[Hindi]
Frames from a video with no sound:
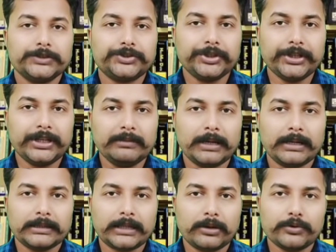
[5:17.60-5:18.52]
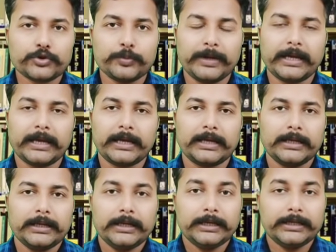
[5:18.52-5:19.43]
जिनकी मान्यता उसमें है
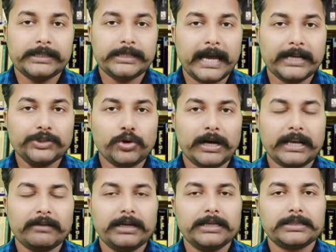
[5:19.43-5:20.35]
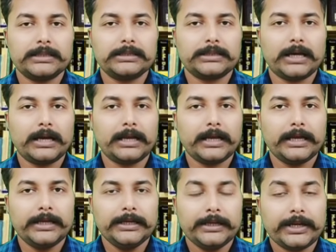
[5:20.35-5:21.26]
यह जो आने वाली संतान
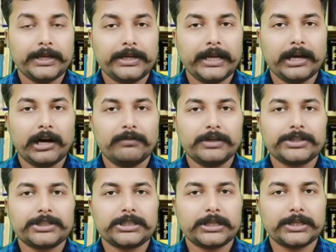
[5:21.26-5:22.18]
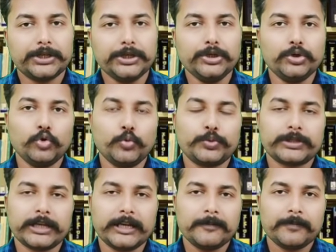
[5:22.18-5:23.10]
है ये अवश्य ही रूप
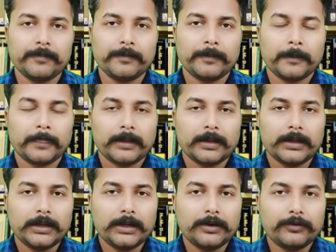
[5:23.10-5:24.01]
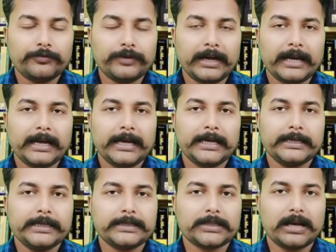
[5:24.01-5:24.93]
से वह
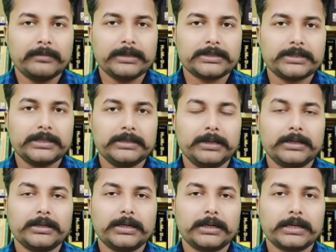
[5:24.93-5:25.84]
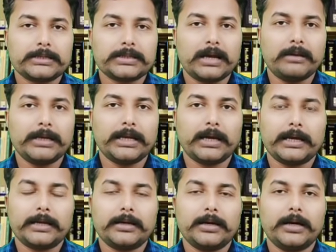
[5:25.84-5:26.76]
ईसा मसीह बनकर के सामने
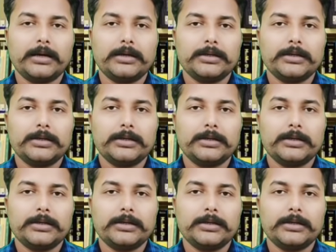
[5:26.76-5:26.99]
आएगा